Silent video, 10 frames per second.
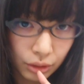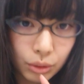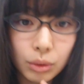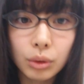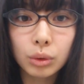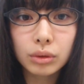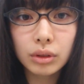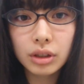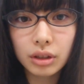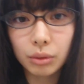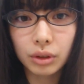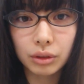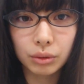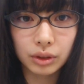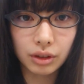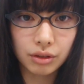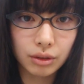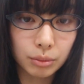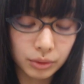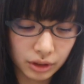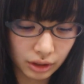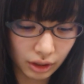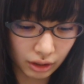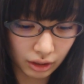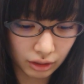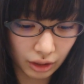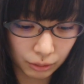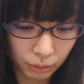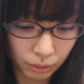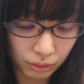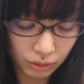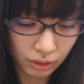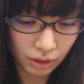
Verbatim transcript: すごいおっとりした子だと私は思ってたんですけど、